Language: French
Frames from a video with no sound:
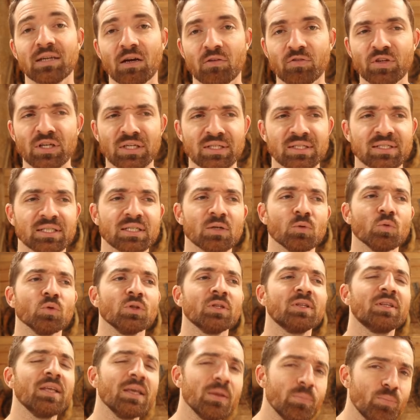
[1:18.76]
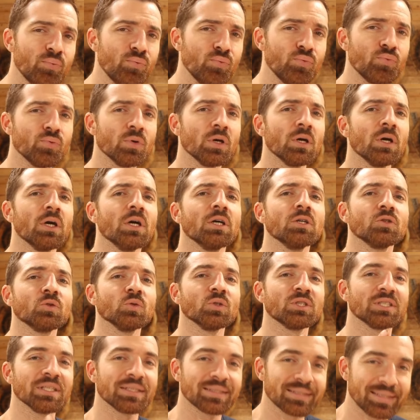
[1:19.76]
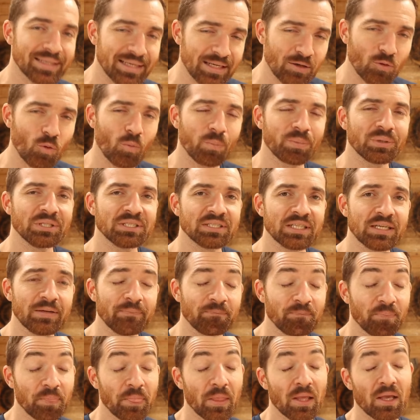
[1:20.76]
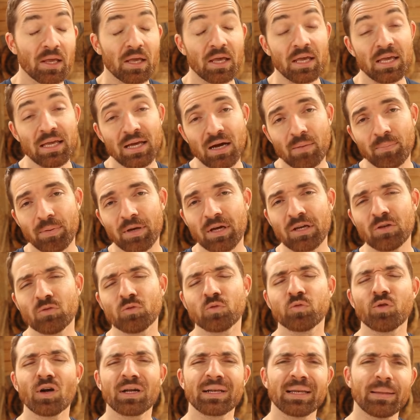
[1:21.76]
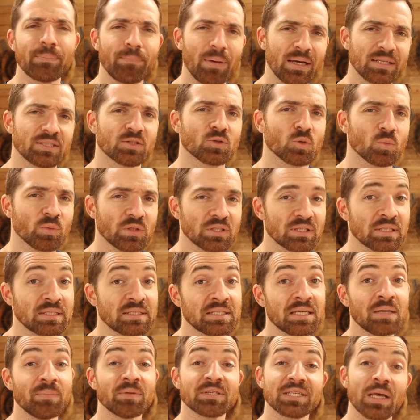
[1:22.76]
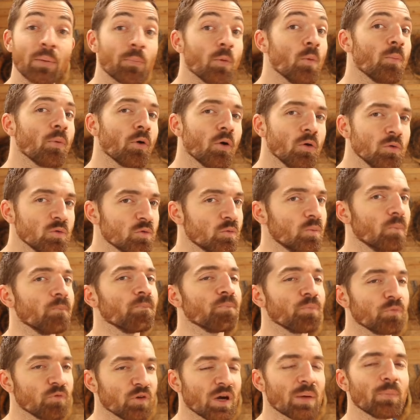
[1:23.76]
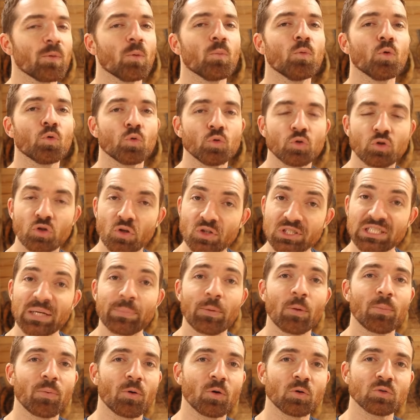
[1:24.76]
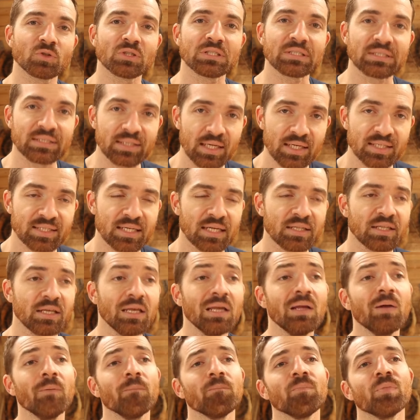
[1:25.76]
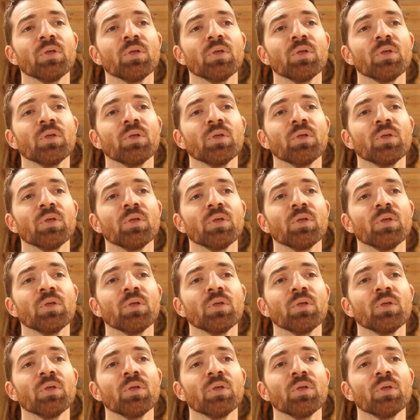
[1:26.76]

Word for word: l'inverse, c'est au début que c'est très compliqué. Et après, une fois que les bases sont maîtrisées, mais ça peut prendre vraiment beaucoup de temps, ça peut prendre des années,